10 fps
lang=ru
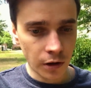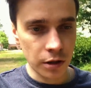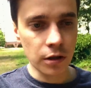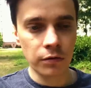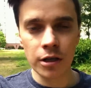ты
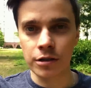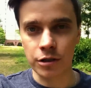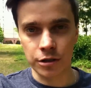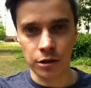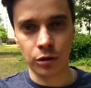не
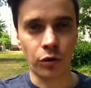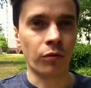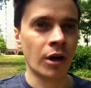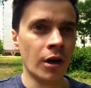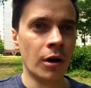вылезешь с долгов?
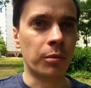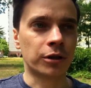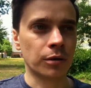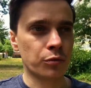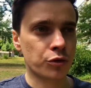
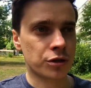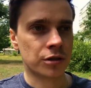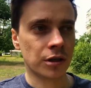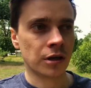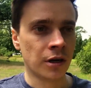Потому
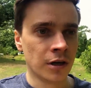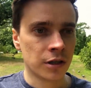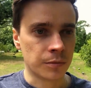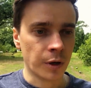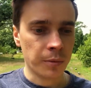что
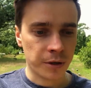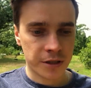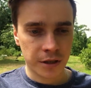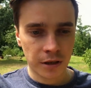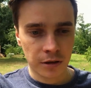тебя
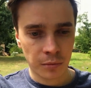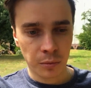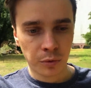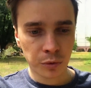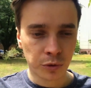постоянно
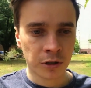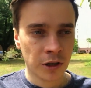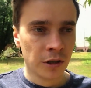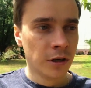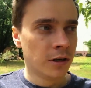будут
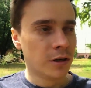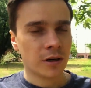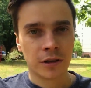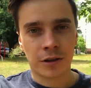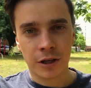
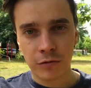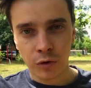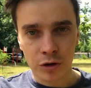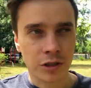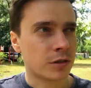э,
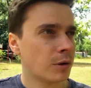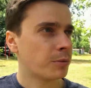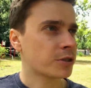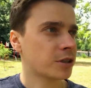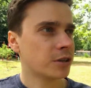тревожить. Тебя
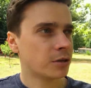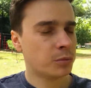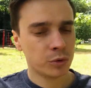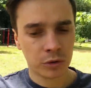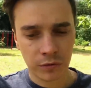постоянно
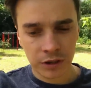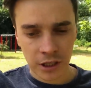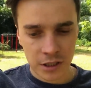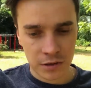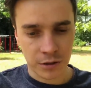будут
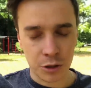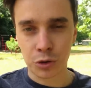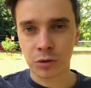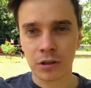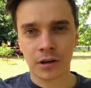вытаскивать из
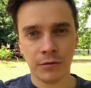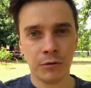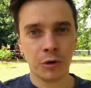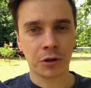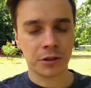зоны
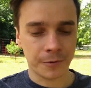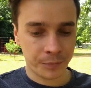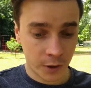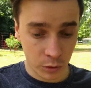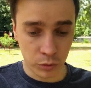комфорта.
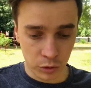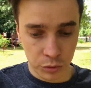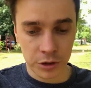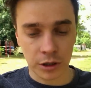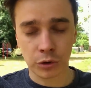Ну,
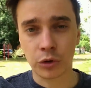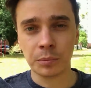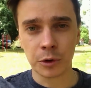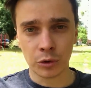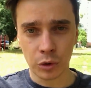люди, которым
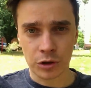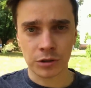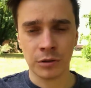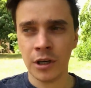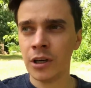ты
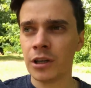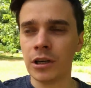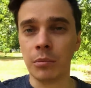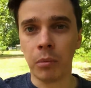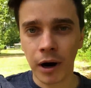должен.
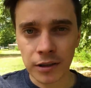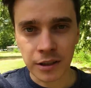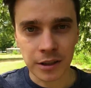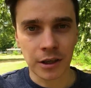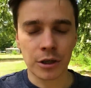Или
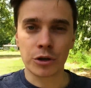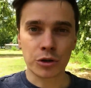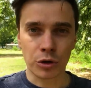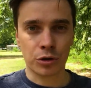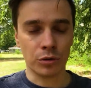банки, или
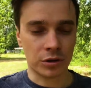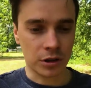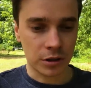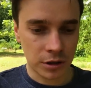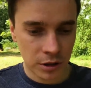еще что-то.
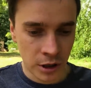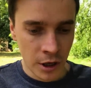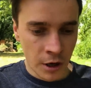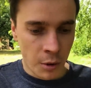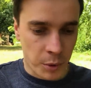И ты
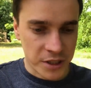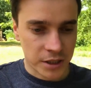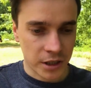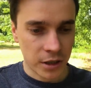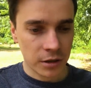
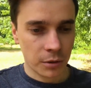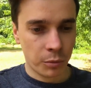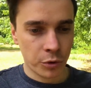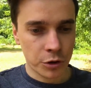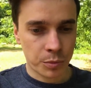постоянно
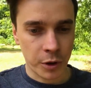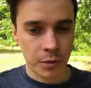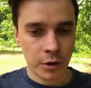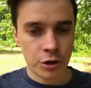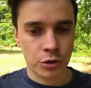будешь понимать,